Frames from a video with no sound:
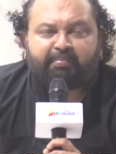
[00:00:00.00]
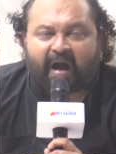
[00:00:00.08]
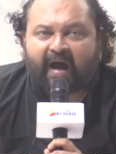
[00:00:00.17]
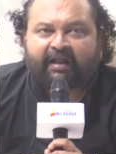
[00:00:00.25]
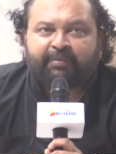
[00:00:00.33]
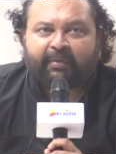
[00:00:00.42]

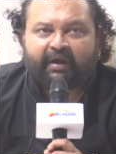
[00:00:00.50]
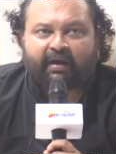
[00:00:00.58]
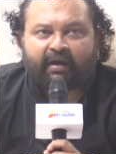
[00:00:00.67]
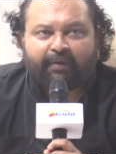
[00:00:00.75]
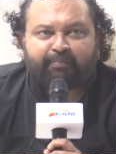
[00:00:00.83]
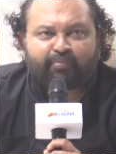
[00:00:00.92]
बाद
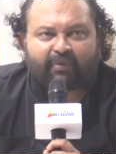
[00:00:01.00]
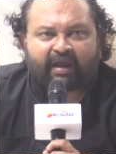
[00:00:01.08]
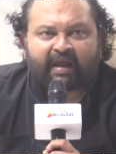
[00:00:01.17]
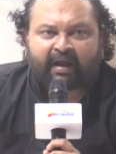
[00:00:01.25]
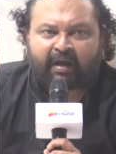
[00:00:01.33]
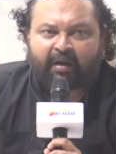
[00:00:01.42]
में
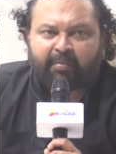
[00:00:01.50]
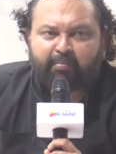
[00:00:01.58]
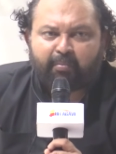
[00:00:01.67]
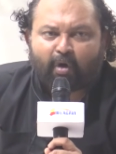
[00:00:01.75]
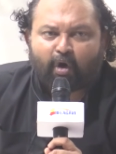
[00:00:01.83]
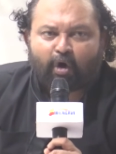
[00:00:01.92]
एक
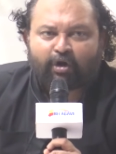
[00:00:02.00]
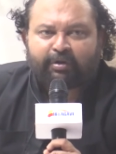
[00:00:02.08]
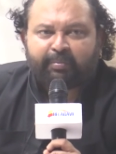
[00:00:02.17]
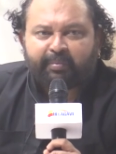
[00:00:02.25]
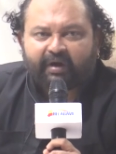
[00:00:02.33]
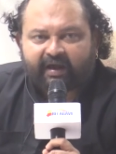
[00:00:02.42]

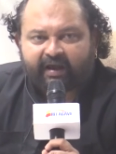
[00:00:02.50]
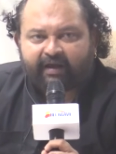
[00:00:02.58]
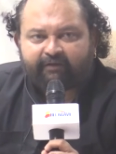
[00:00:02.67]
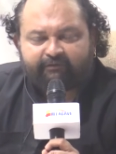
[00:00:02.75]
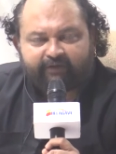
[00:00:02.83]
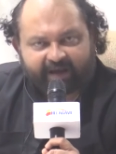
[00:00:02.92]
बहुत बड़े
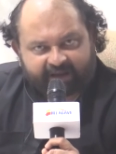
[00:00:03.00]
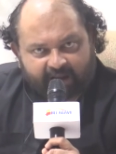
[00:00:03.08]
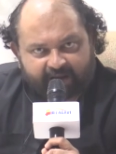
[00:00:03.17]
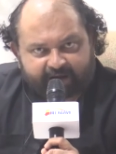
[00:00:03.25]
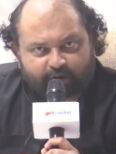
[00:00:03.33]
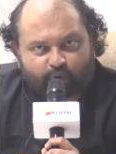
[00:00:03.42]

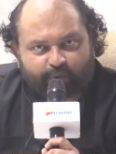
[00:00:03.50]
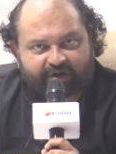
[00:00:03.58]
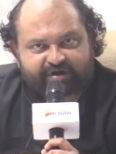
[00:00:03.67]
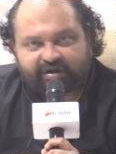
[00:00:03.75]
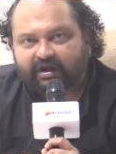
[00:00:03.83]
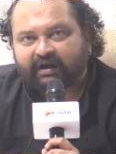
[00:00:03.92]
वैज्ञानिक
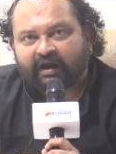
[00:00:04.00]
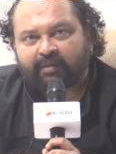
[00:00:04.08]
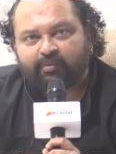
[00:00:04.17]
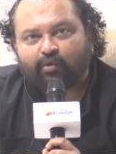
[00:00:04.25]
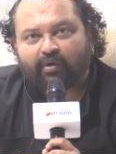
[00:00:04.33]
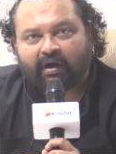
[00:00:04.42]
हुए जिनका
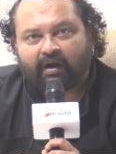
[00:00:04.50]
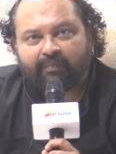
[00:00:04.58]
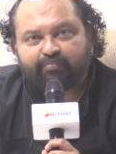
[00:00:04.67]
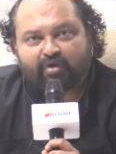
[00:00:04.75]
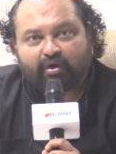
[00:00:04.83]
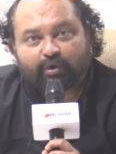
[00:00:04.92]
नाम हुआ
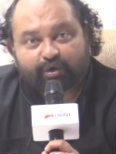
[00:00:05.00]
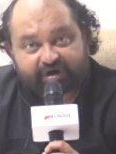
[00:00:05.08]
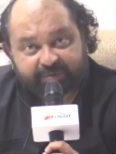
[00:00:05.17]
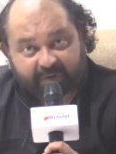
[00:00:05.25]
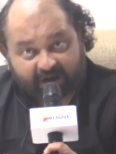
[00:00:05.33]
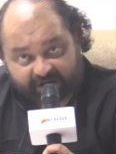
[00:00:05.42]

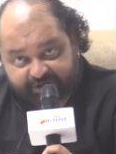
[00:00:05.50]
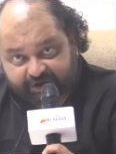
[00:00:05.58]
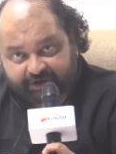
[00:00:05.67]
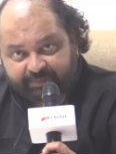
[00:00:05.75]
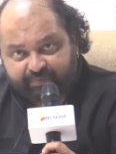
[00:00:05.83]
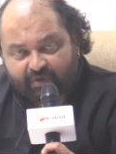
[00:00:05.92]
ऋषि
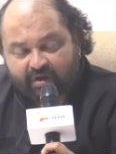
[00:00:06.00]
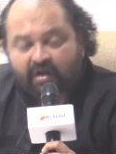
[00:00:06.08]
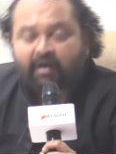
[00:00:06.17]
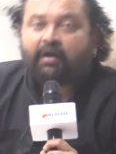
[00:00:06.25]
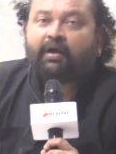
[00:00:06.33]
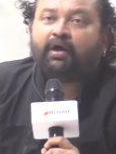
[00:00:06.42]
पराशर
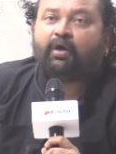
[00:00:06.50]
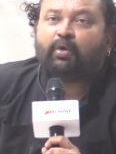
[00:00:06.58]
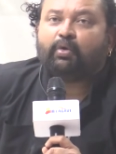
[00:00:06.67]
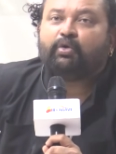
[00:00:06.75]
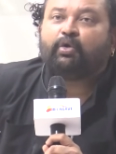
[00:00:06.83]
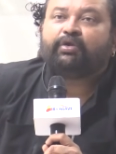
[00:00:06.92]

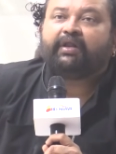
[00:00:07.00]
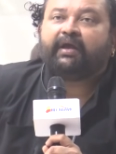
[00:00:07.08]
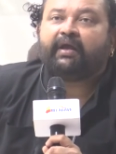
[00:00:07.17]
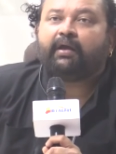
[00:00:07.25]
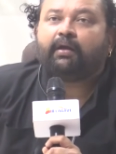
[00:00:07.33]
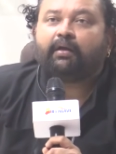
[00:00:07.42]

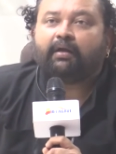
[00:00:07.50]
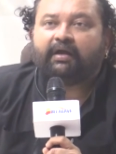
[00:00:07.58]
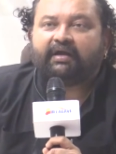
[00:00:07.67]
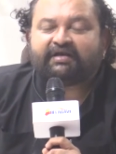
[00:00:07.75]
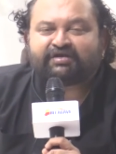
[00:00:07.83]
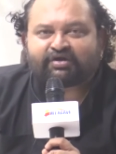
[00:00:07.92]
उन्होंने
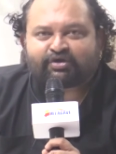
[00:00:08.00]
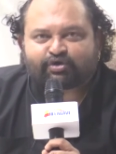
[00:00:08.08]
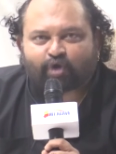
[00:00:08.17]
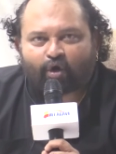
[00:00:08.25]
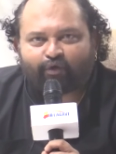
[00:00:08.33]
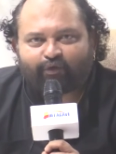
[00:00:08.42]
इस
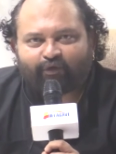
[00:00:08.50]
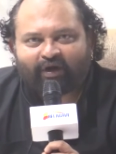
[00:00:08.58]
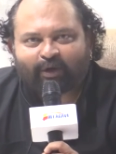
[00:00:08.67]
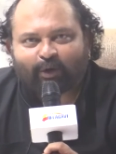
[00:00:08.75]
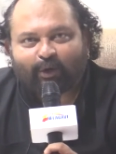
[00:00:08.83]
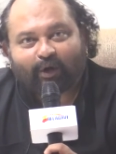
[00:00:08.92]

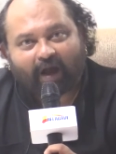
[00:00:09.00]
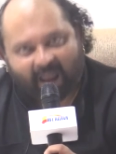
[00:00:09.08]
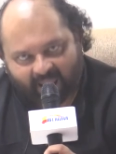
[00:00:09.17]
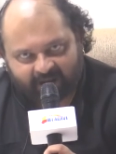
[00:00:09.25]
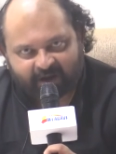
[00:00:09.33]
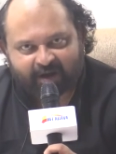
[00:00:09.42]
सॉफ्टवेयर को
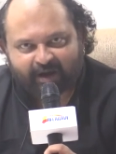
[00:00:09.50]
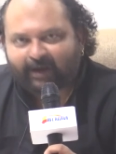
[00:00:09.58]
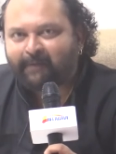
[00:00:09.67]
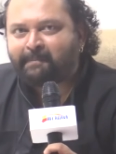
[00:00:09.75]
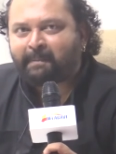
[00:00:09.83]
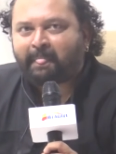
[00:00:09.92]
हैक किया